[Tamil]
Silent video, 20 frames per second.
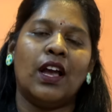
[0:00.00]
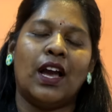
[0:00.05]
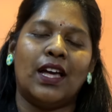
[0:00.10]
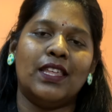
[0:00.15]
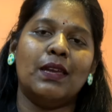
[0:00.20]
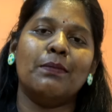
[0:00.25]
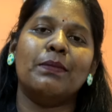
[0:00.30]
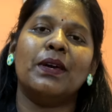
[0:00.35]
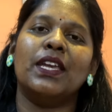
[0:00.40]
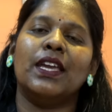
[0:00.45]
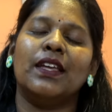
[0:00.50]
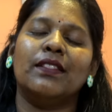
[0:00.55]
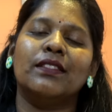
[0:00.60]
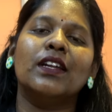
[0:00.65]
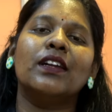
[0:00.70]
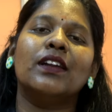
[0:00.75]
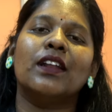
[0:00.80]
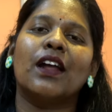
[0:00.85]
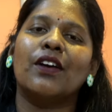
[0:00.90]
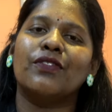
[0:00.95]
அதே மாதிரி
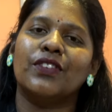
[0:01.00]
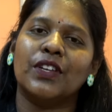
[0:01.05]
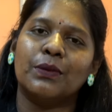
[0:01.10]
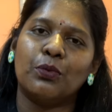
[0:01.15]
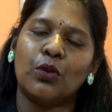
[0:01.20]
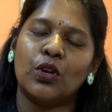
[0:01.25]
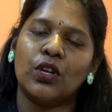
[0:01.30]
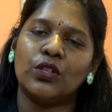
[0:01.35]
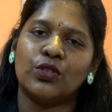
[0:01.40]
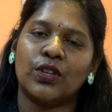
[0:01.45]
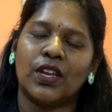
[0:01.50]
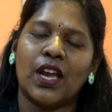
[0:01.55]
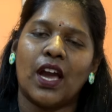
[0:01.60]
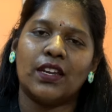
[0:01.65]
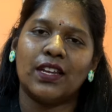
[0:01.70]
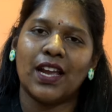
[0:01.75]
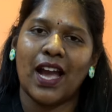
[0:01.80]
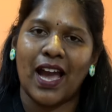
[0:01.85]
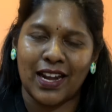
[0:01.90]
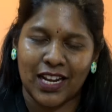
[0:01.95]
எந்த டிராஃபிக் போலீஸும்
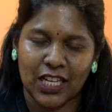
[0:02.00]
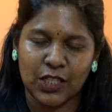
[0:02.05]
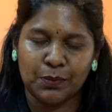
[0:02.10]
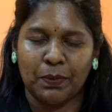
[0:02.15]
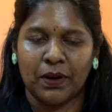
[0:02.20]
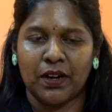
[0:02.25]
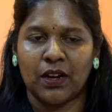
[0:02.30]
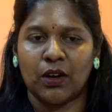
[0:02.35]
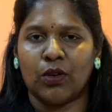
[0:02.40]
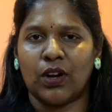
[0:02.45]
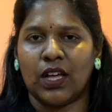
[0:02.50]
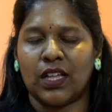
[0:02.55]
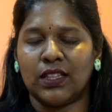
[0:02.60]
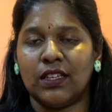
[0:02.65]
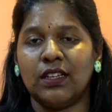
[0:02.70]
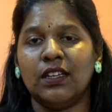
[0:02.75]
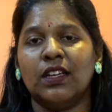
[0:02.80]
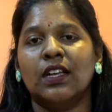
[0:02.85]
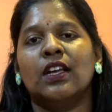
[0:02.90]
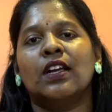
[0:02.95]
யாரையும் ஹராஸ் பண்ணக்கூடாது